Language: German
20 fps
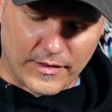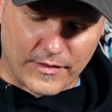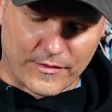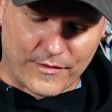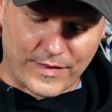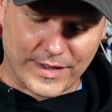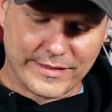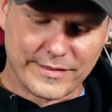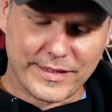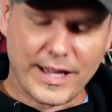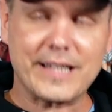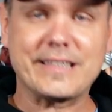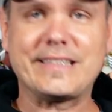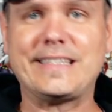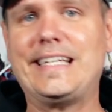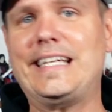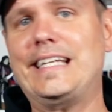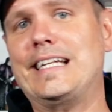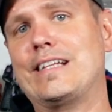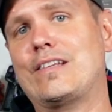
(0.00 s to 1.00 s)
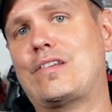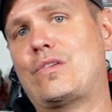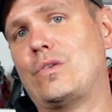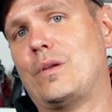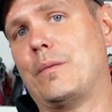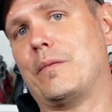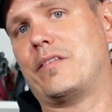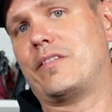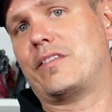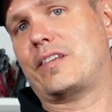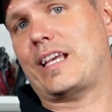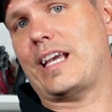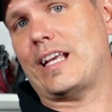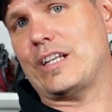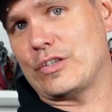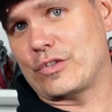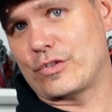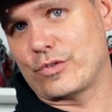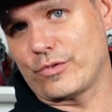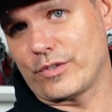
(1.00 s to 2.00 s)
Was sagt ihr denn zu dem
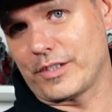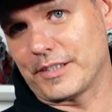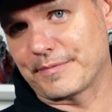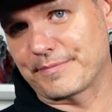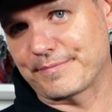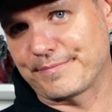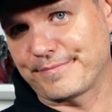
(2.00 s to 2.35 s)
Skeletor?